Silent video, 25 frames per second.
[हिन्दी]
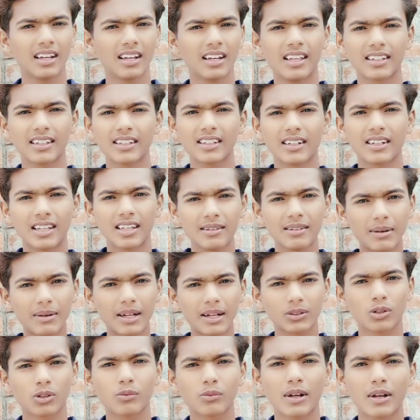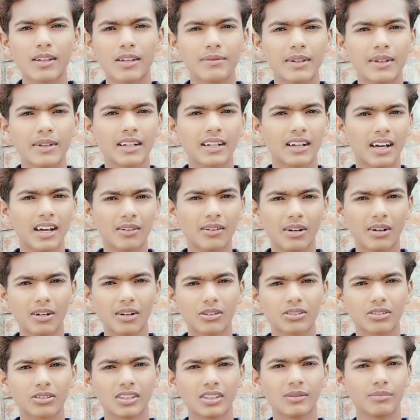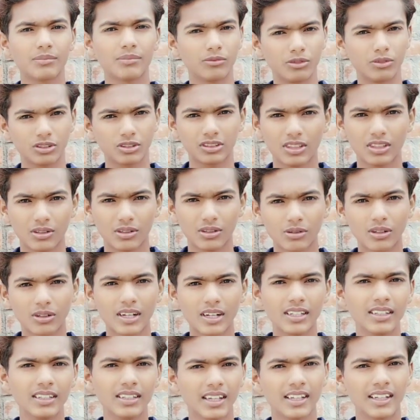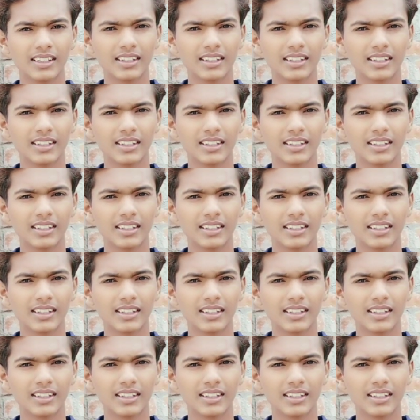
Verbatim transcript: लेकिन नहीं बात हो पाई मेरे घर वालों से मुझसे हो गई